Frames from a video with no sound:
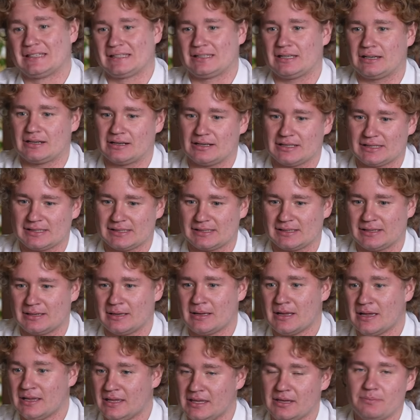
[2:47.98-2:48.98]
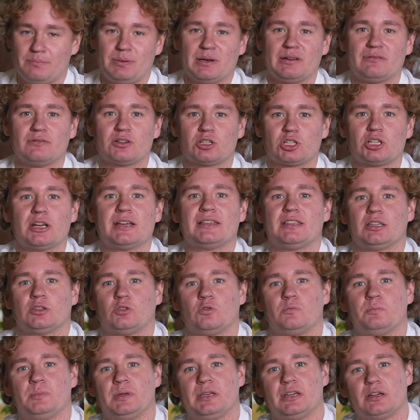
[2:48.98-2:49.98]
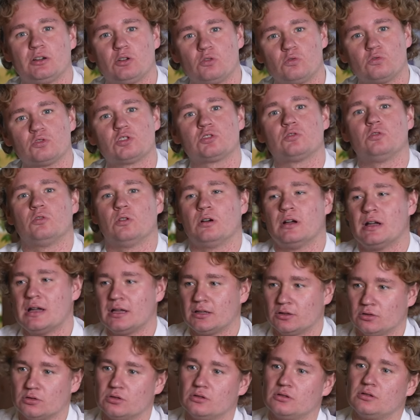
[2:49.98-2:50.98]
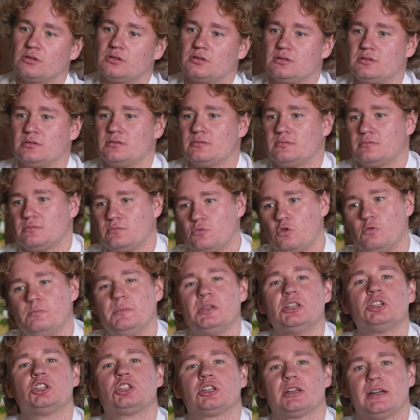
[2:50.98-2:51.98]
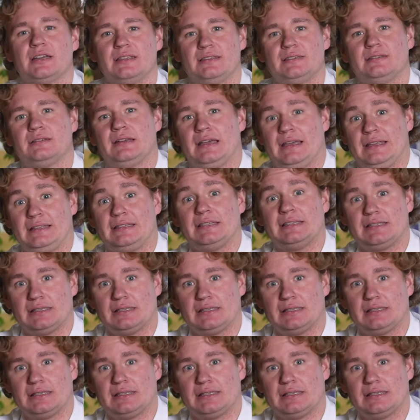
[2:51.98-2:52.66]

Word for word: стараться не превышать эту перегрузку, но уменьшать эти